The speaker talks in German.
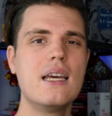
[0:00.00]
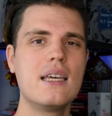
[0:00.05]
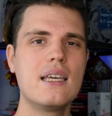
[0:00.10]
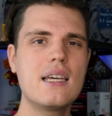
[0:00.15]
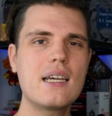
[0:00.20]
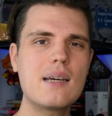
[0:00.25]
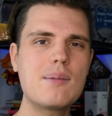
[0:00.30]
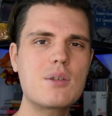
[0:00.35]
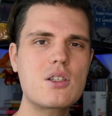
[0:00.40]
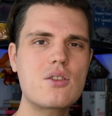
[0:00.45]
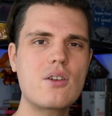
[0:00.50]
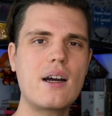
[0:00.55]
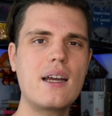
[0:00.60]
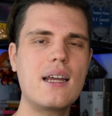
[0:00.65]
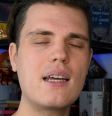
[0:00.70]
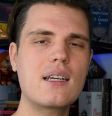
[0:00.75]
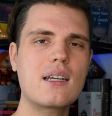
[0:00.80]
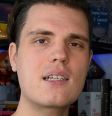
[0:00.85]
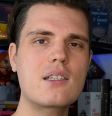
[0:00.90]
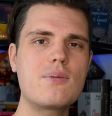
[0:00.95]
Hier gibt es noch
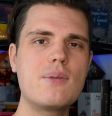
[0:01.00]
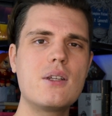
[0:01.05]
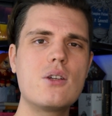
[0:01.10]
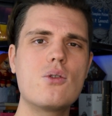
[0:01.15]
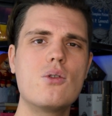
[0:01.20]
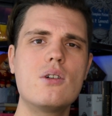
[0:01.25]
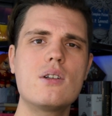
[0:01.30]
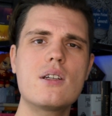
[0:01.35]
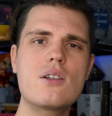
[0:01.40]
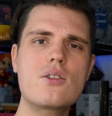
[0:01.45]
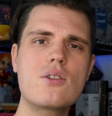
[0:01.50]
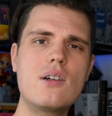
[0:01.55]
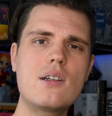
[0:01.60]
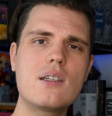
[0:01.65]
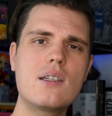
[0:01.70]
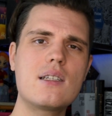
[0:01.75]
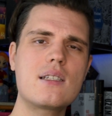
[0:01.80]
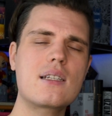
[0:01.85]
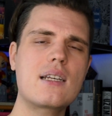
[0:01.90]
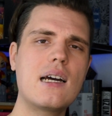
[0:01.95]
ein anderes Video und ihr
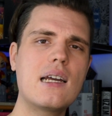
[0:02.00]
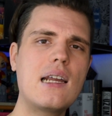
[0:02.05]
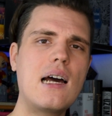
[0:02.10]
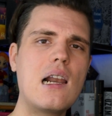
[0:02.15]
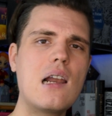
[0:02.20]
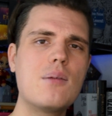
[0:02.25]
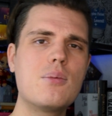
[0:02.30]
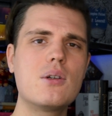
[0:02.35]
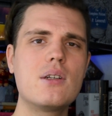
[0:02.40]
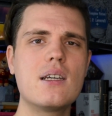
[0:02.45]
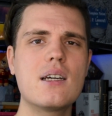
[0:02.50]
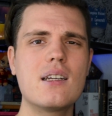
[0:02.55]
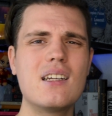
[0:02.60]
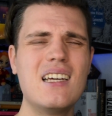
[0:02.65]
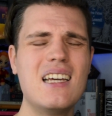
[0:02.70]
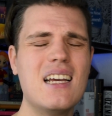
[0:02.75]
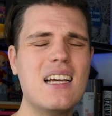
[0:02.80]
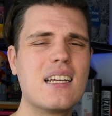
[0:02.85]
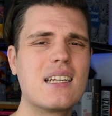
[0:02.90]
solltet diesen Kanal abonnieren.